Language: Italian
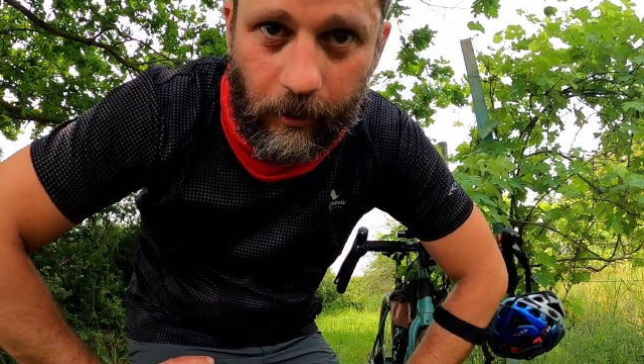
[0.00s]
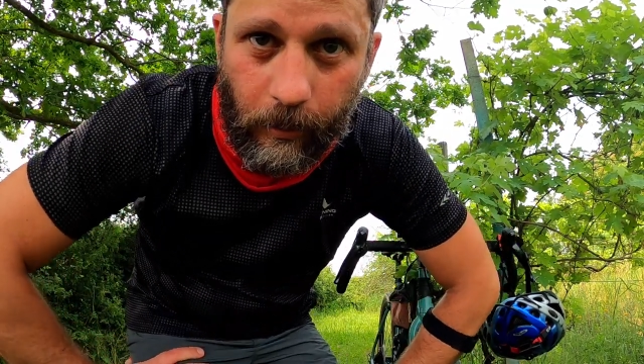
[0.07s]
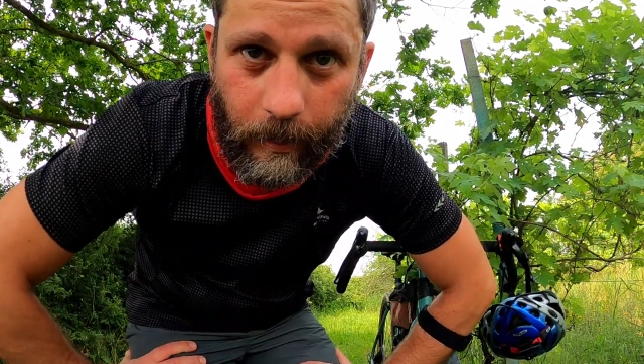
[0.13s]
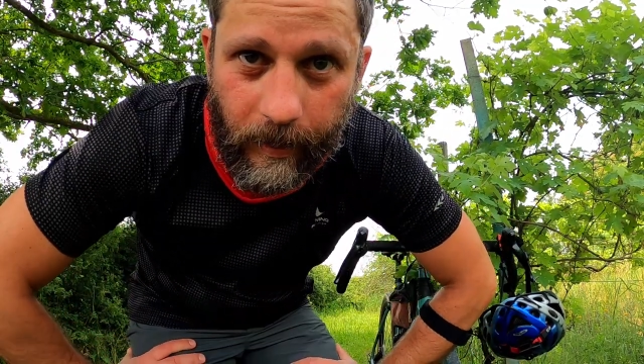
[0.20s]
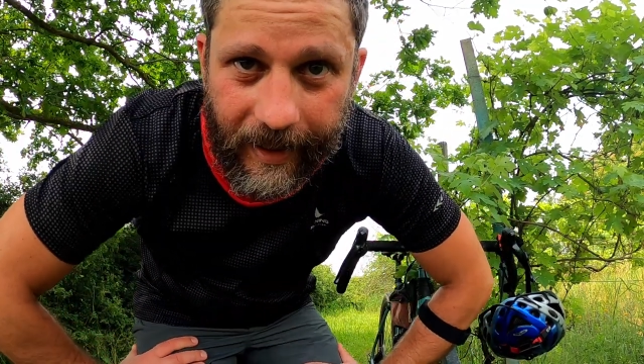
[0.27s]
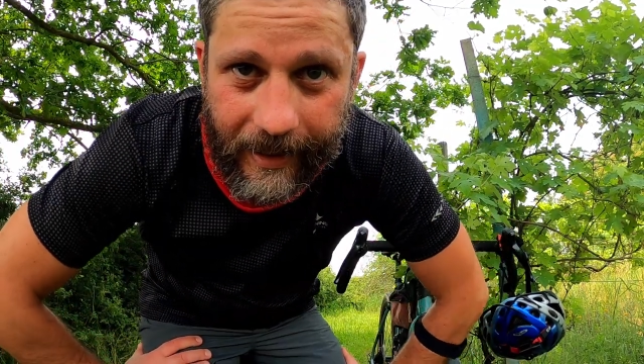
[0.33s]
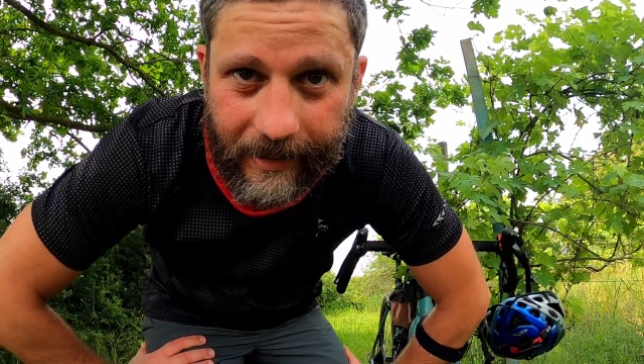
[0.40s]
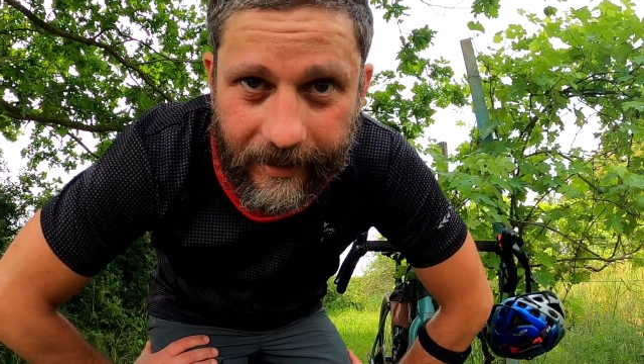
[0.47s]
da
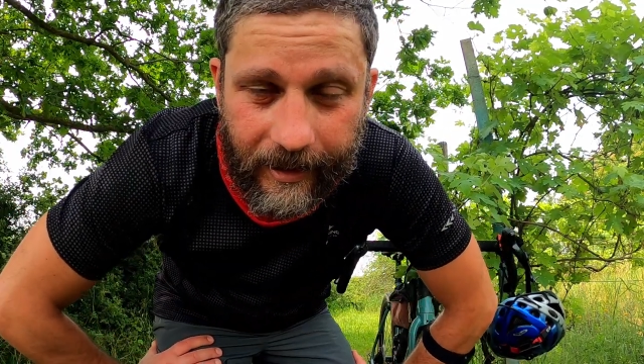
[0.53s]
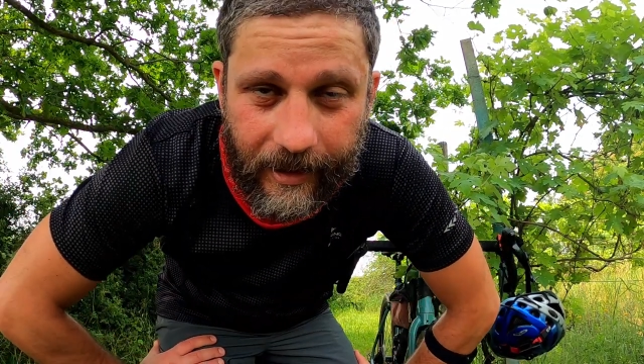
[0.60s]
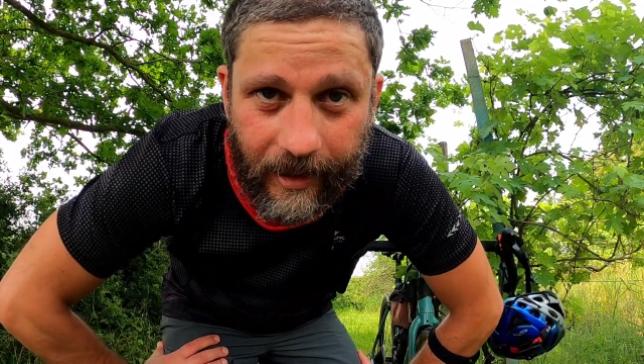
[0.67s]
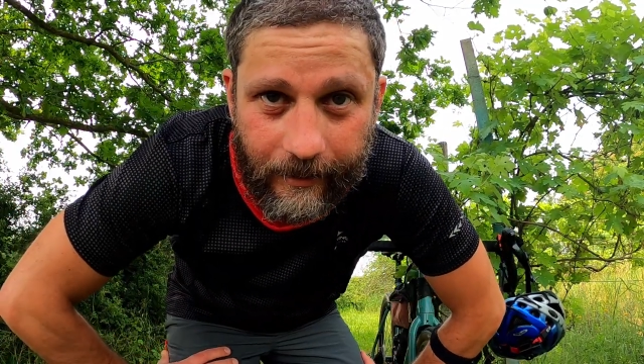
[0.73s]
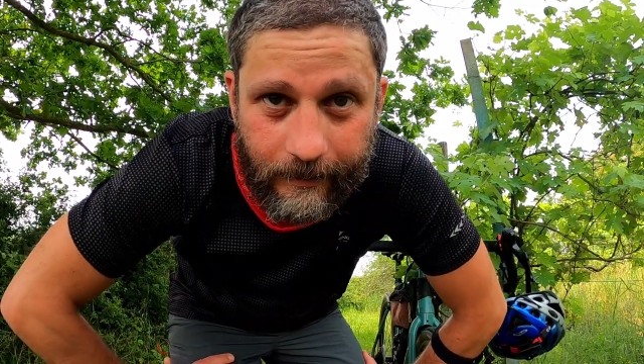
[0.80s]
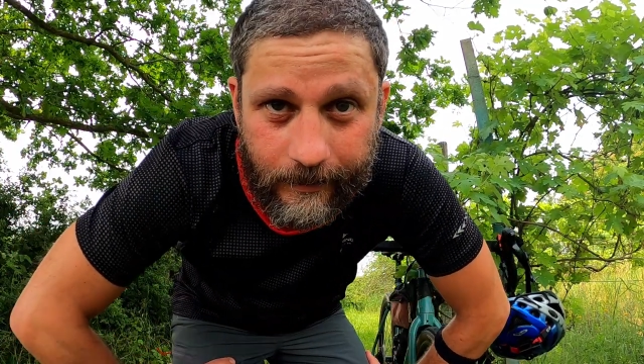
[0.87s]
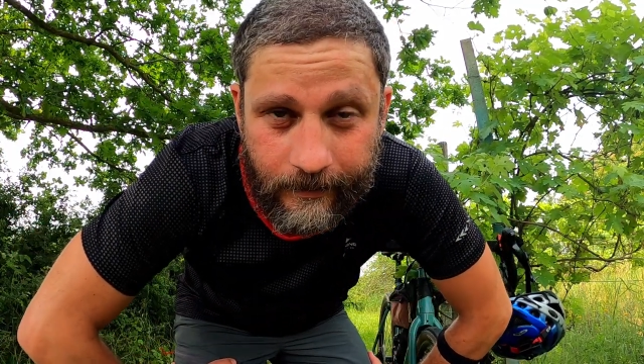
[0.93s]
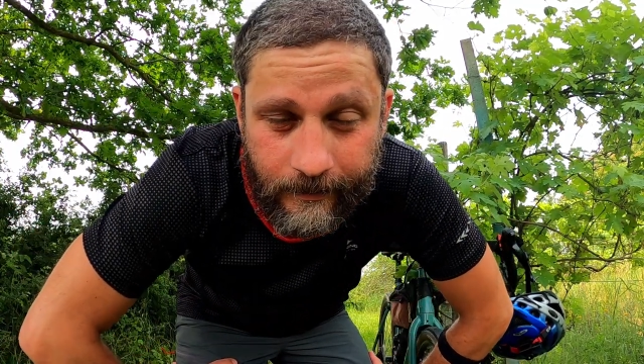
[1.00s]
non
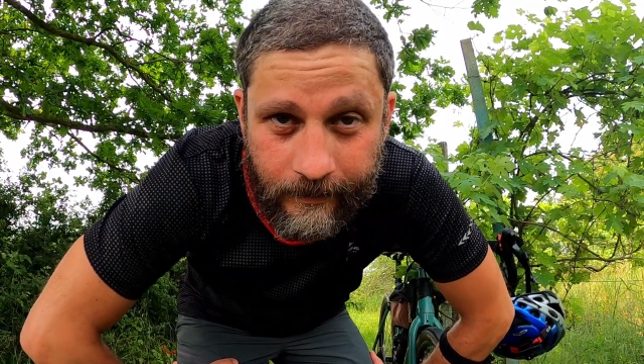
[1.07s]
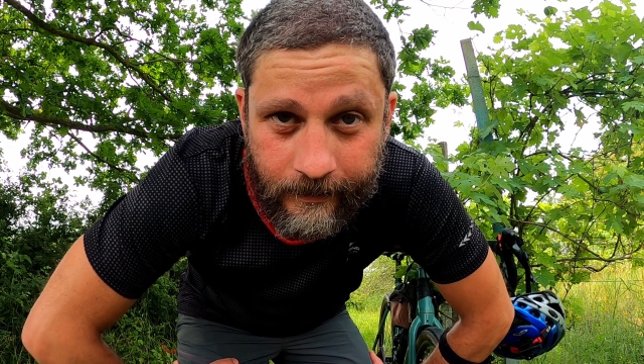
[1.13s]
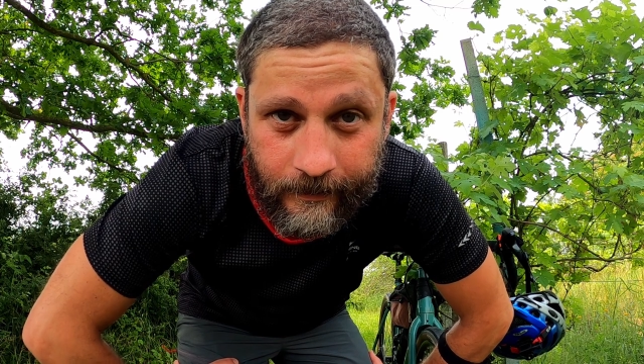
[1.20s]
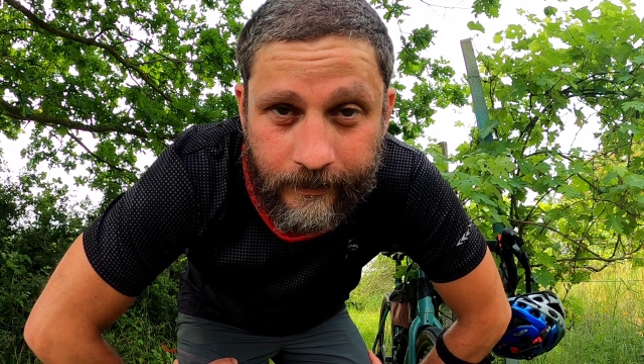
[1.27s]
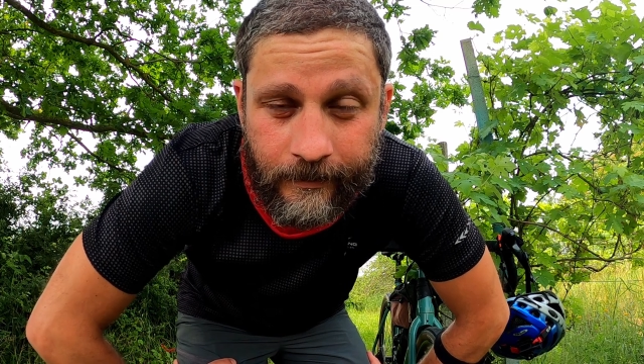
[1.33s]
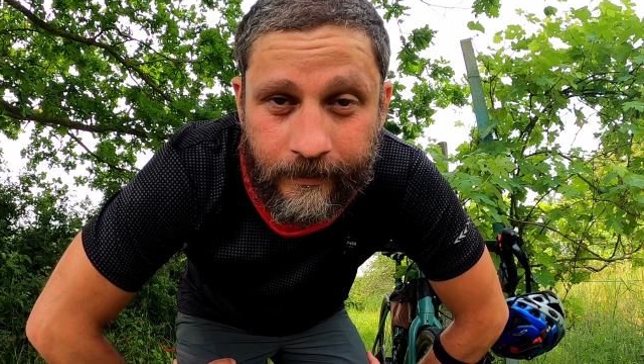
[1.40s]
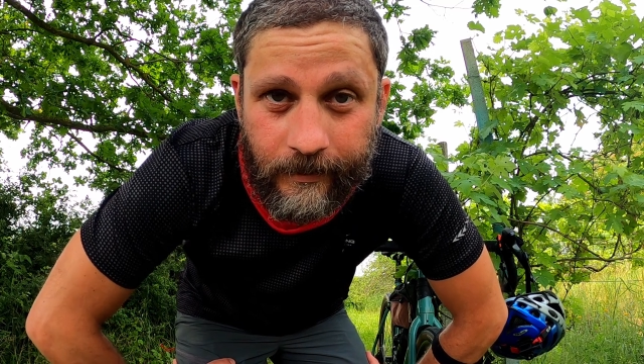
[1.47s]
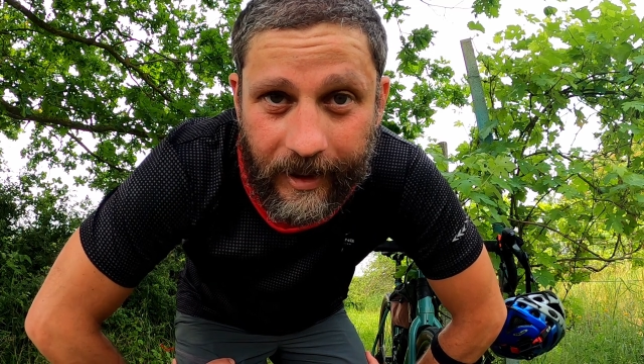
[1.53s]
perderla
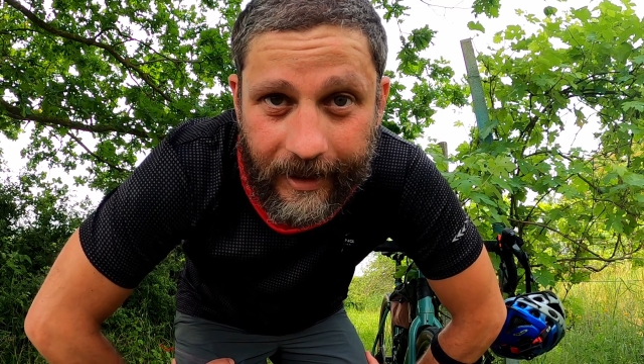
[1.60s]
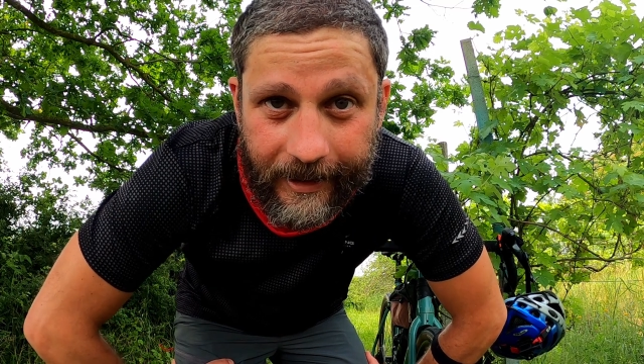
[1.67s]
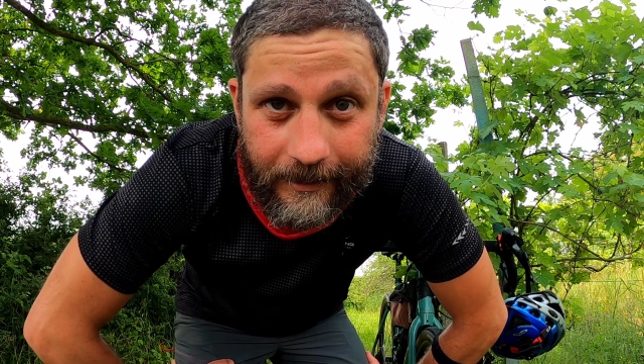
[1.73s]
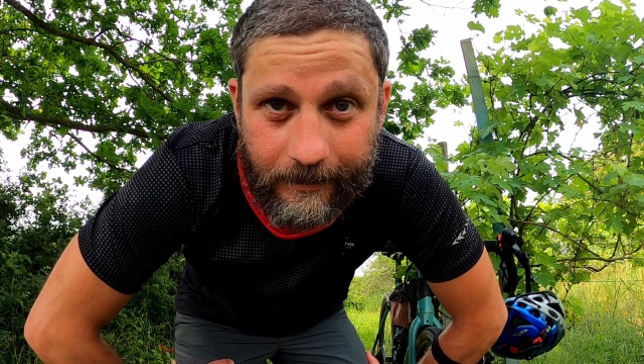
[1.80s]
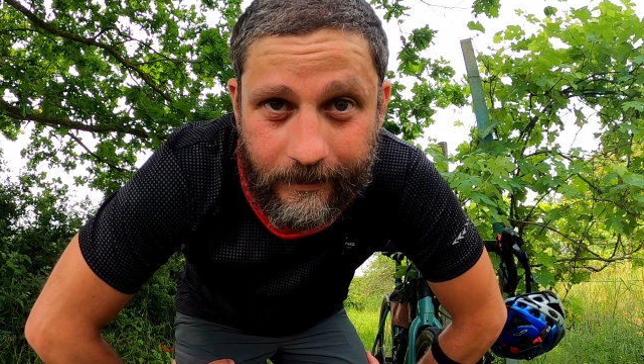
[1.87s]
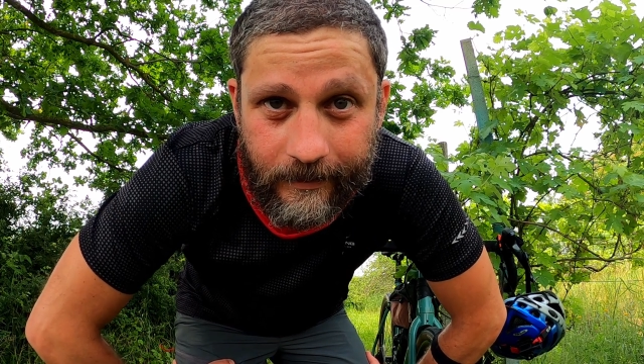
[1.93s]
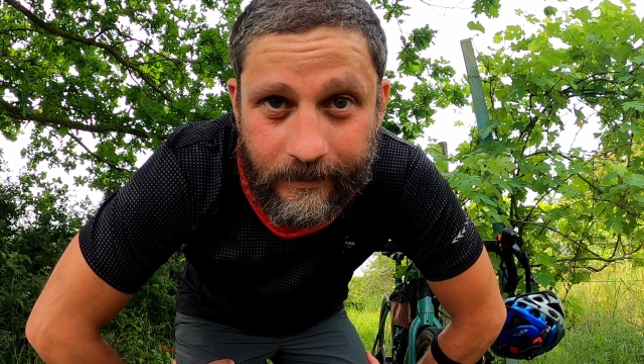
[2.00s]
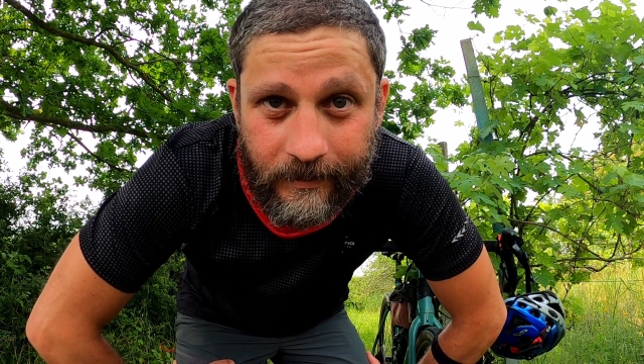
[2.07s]

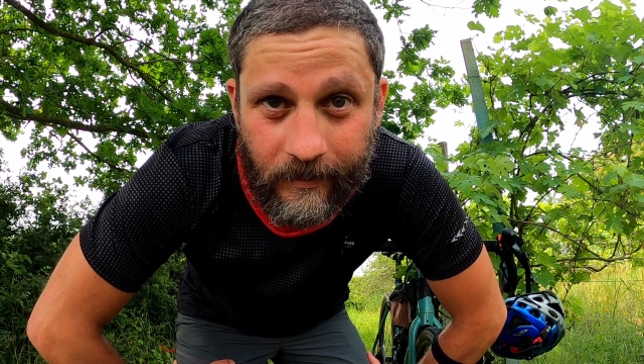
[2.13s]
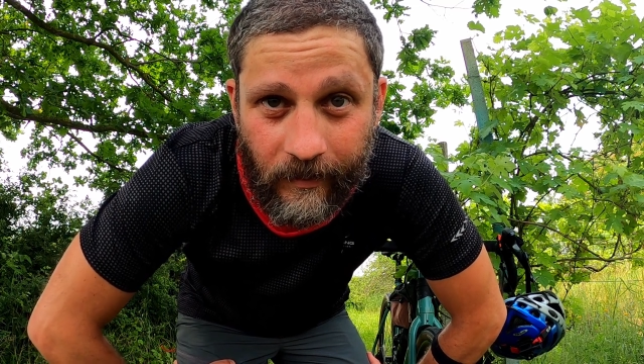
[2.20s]
eh?